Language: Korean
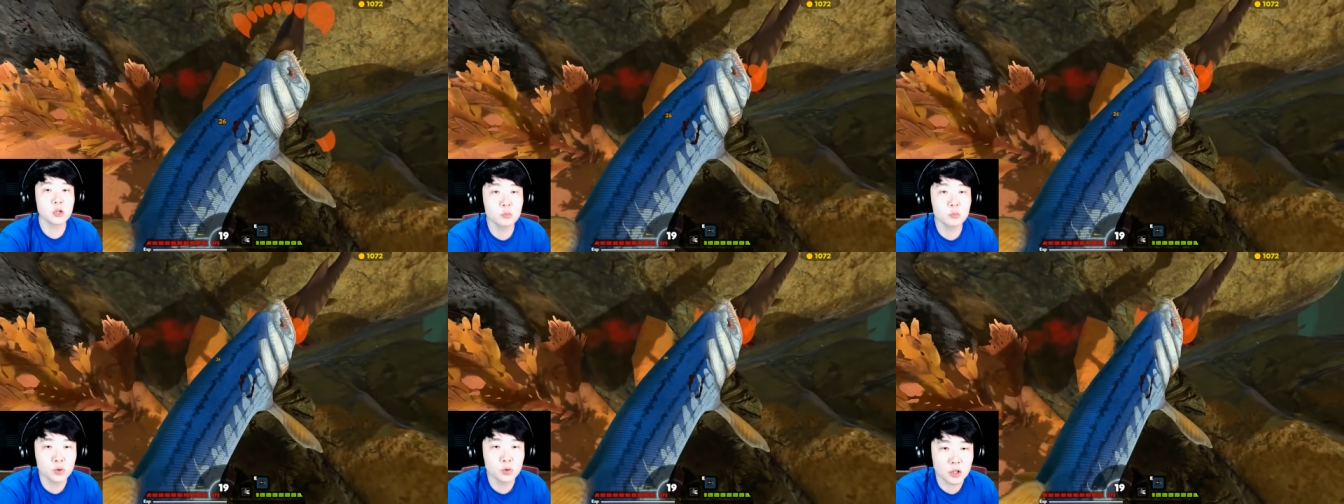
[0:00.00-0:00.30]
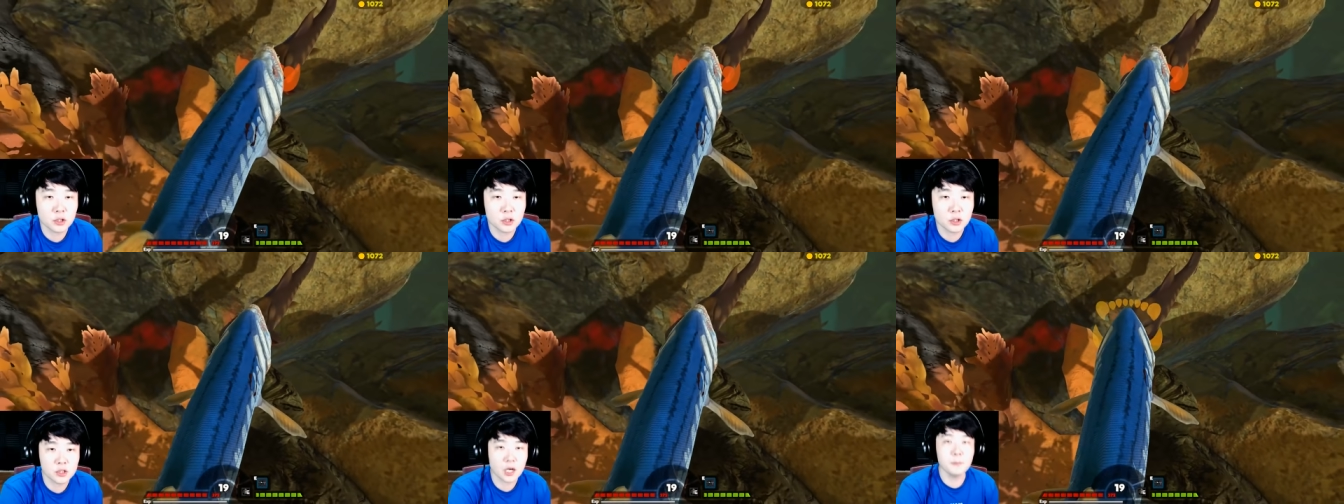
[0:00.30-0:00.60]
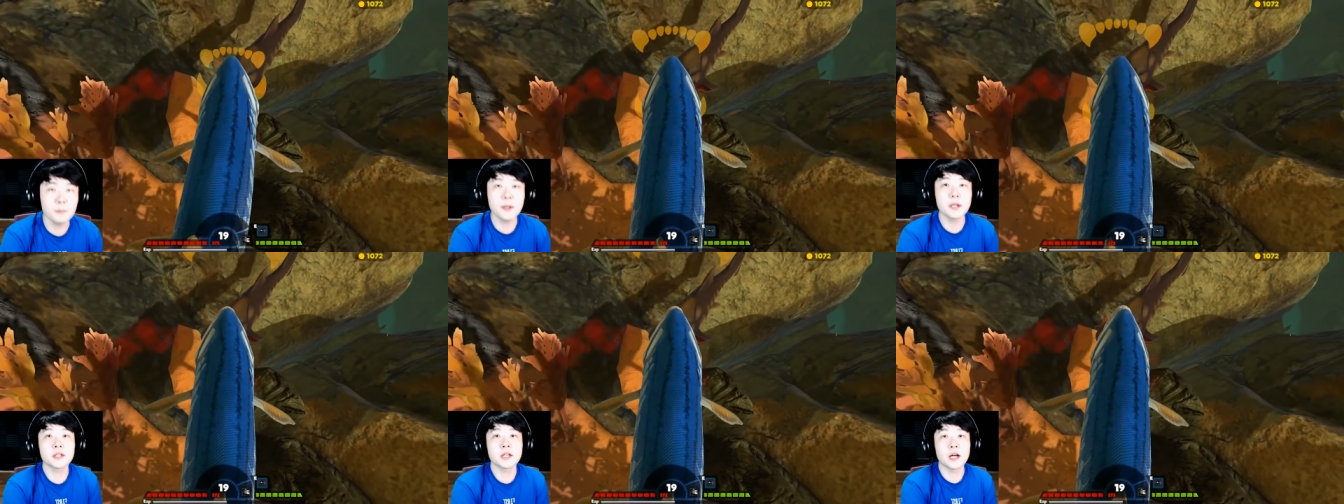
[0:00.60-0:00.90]
여러분들한테
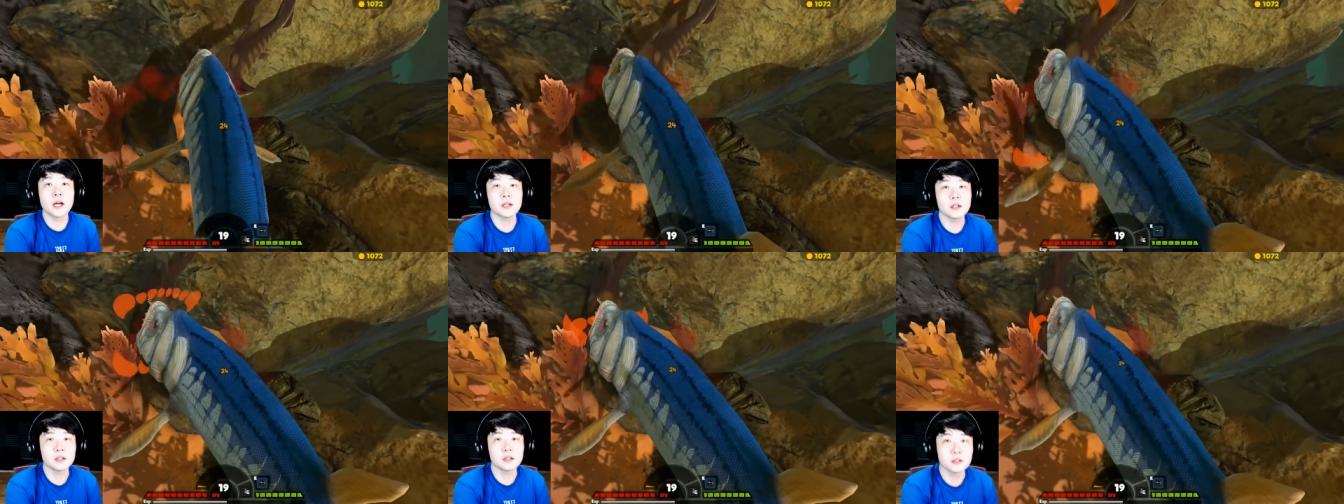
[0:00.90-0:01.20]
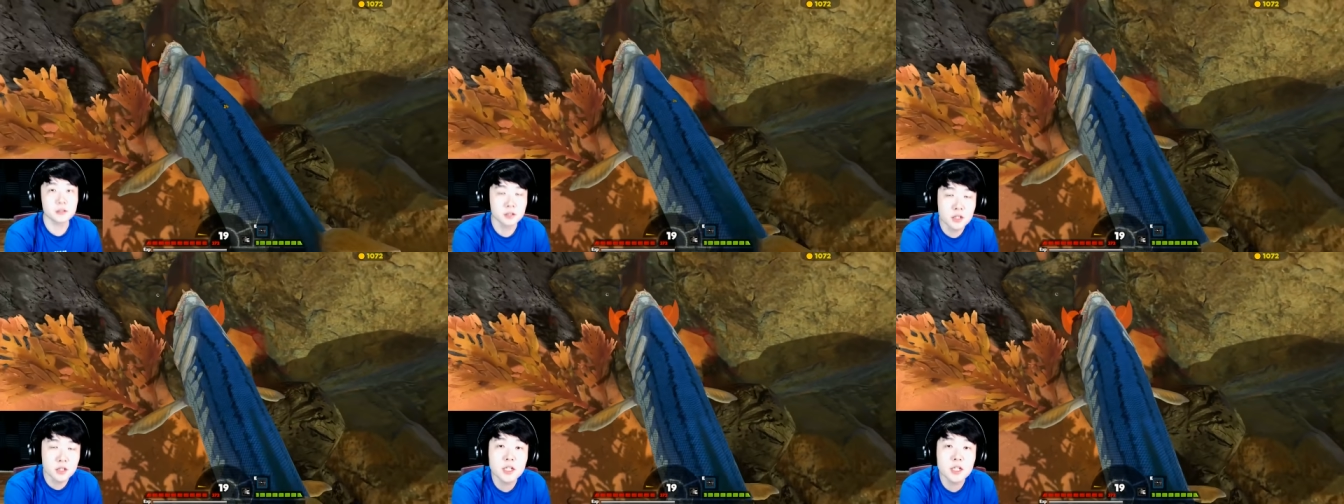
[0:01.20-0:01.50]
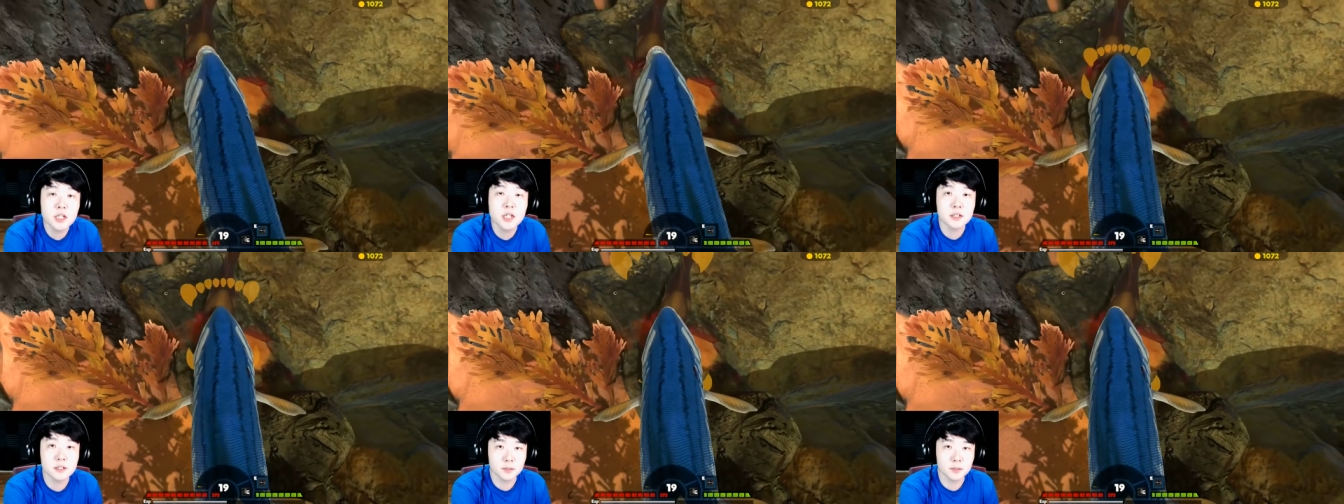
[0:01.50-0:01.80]
저 한마디
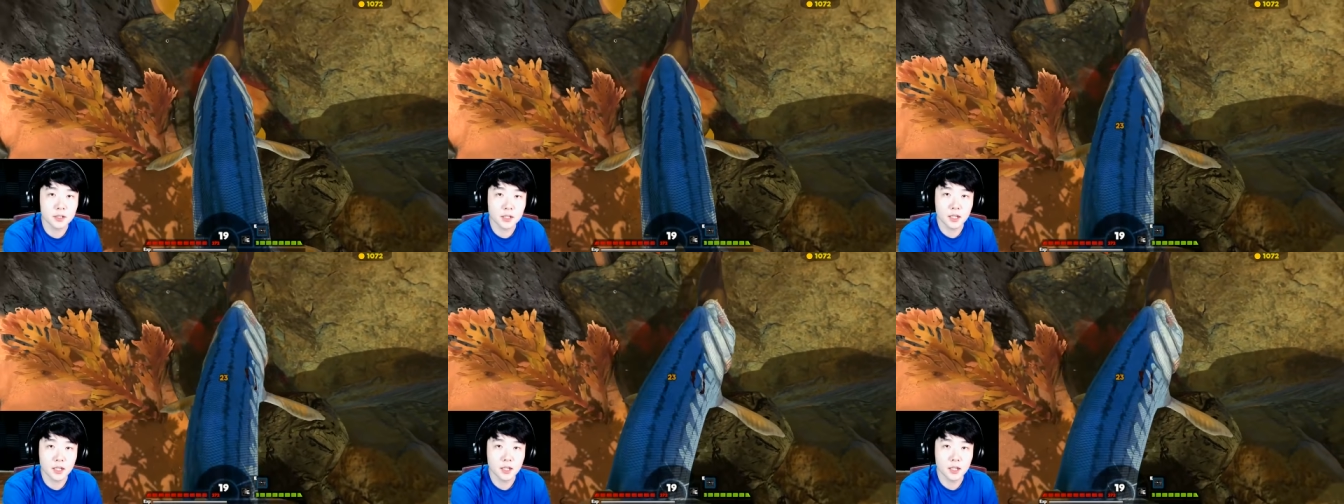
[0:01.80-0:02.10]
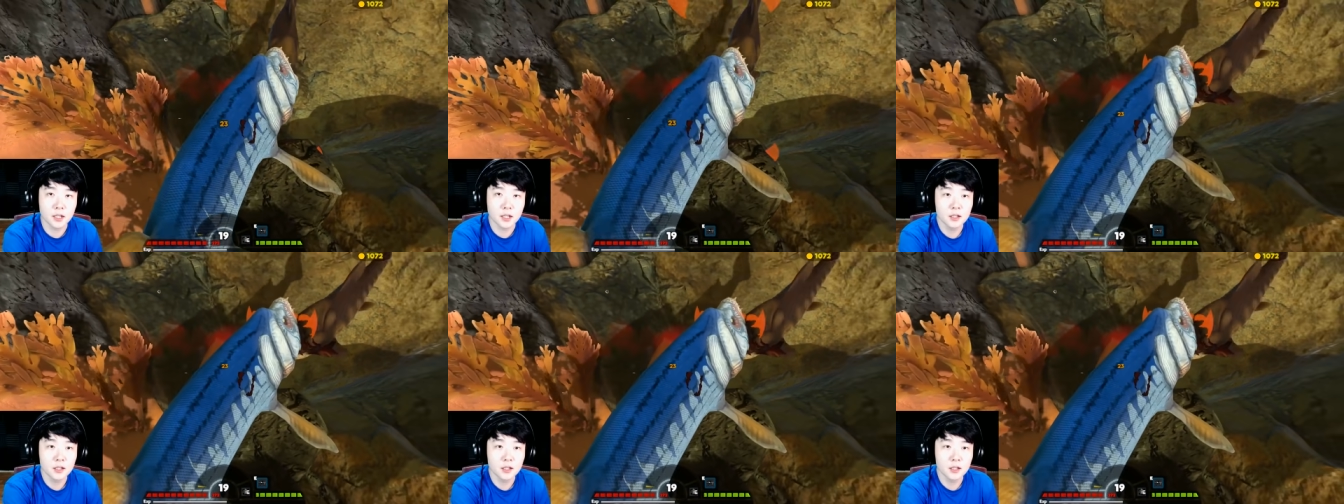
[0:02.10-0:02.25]
드리겠습니다.